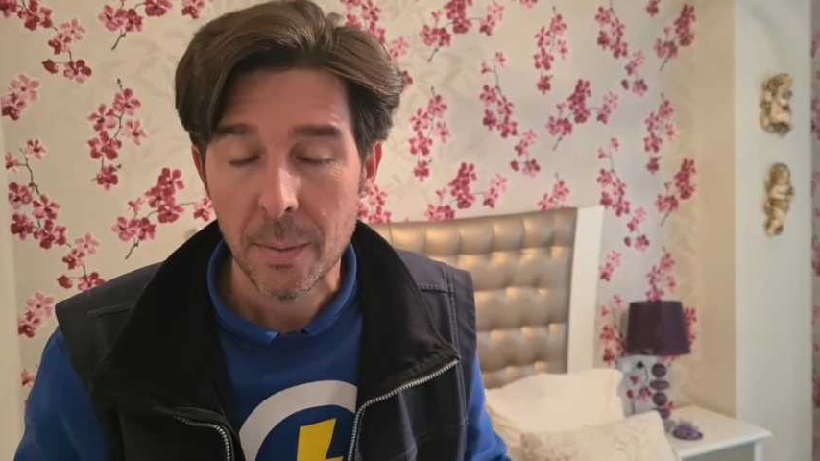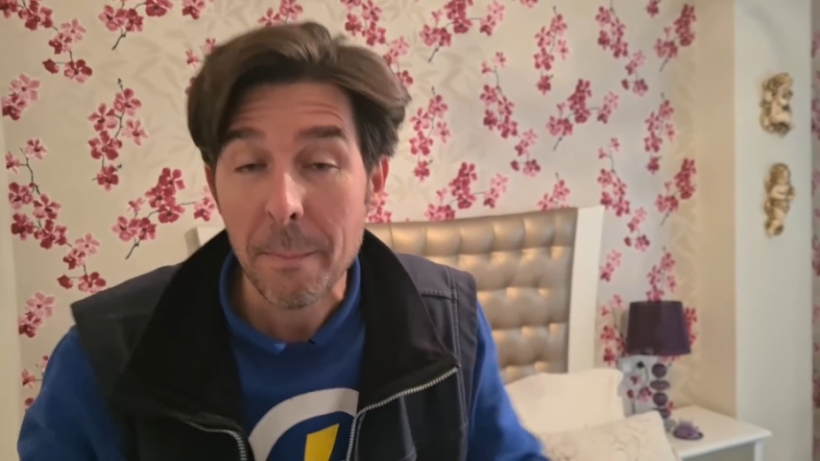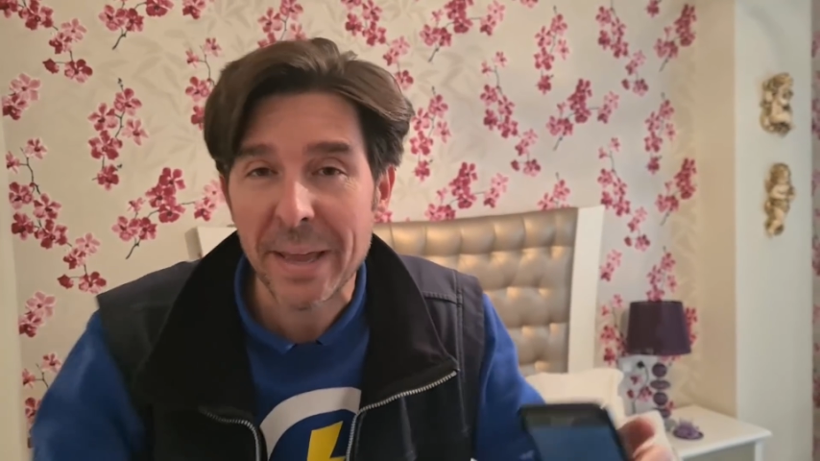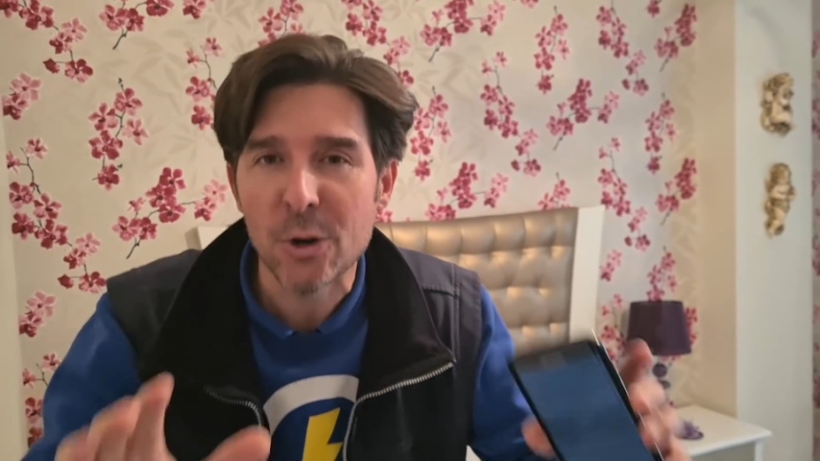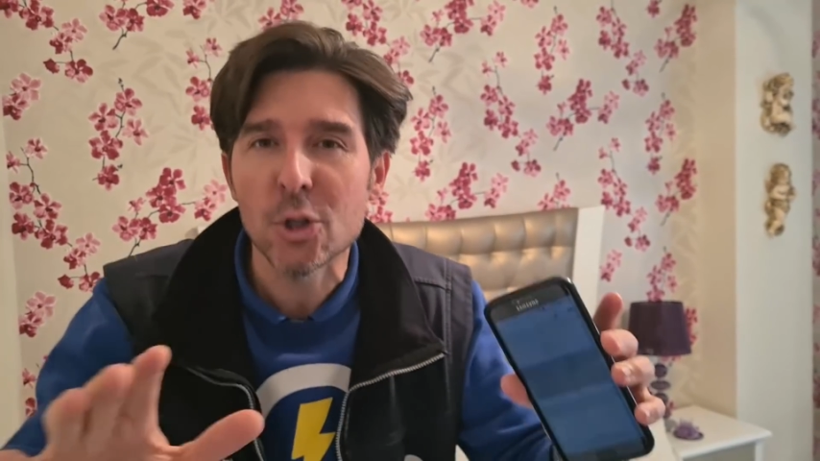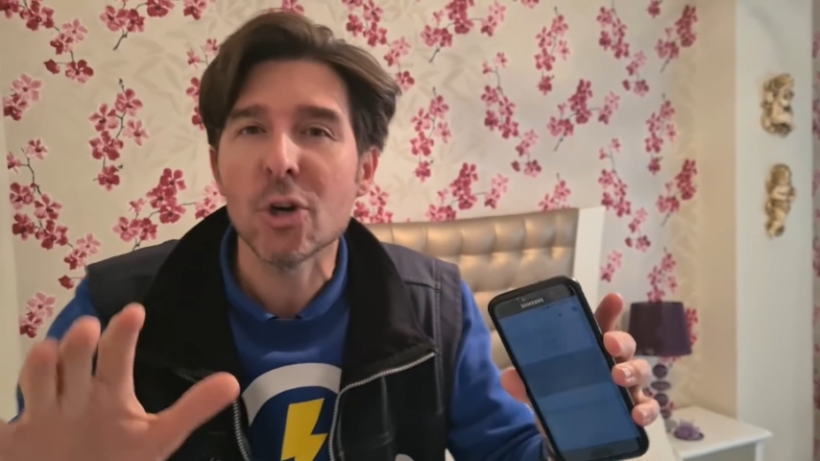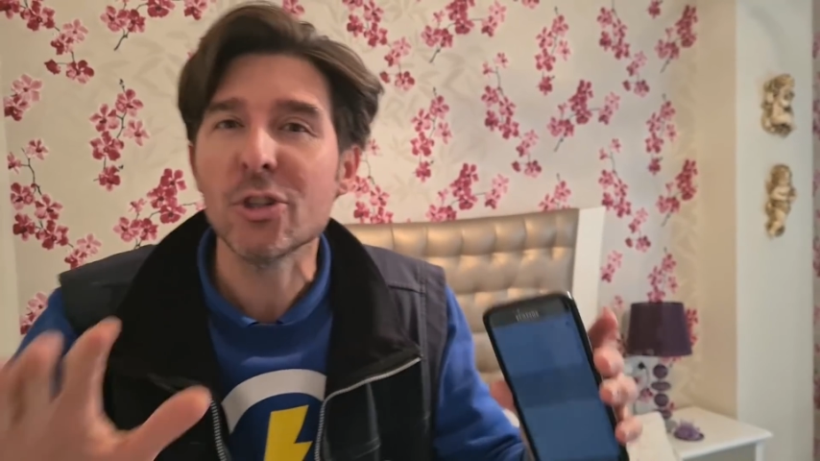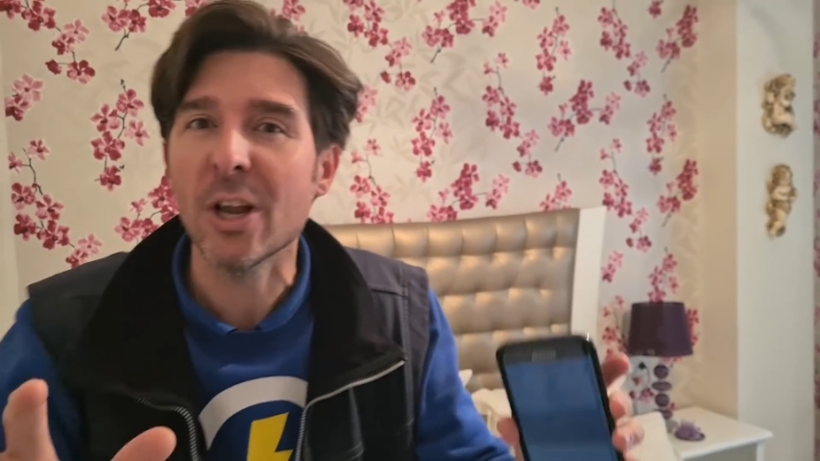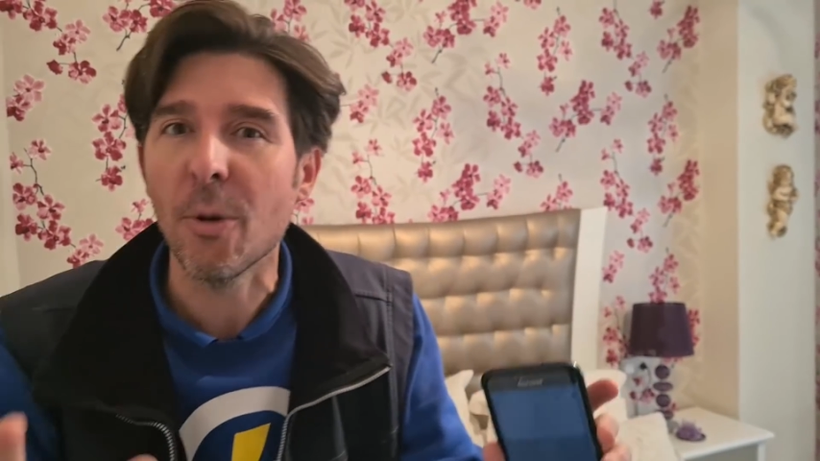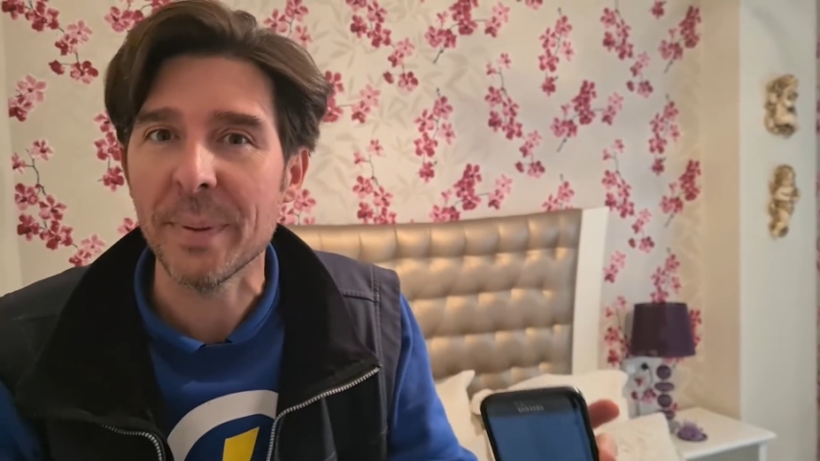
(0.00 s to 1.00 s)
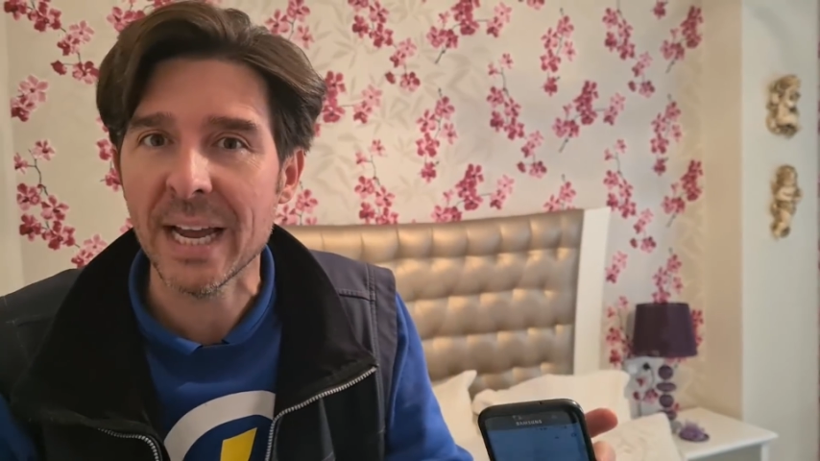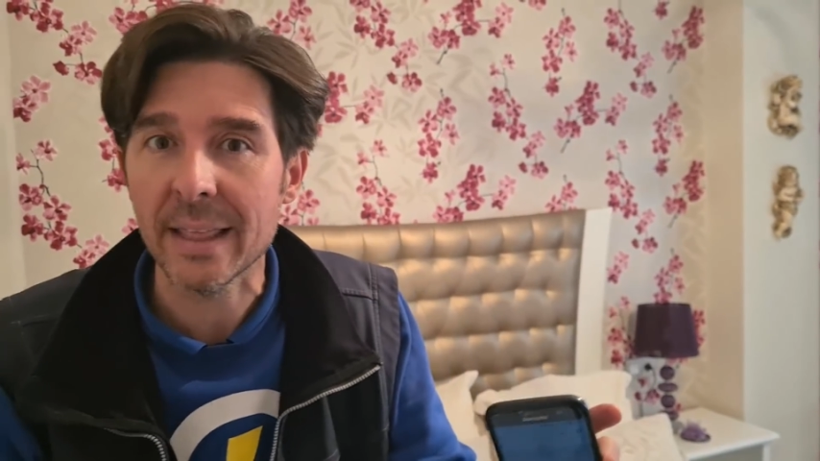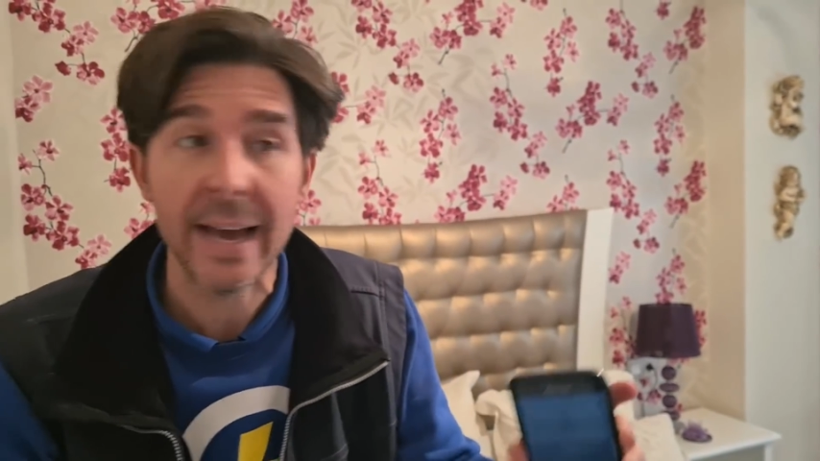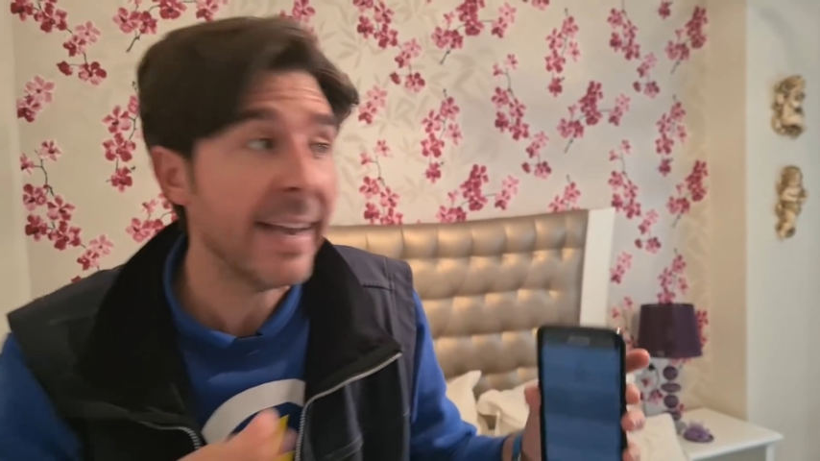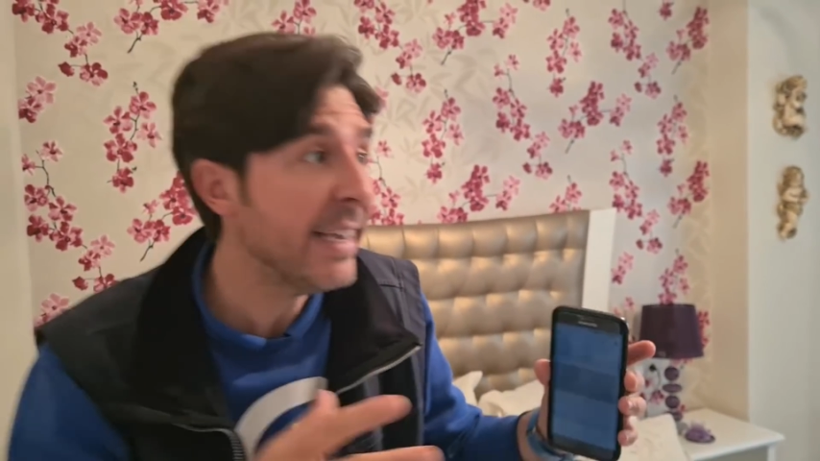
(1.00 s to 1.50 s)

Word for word: Pero no te lo pierdas,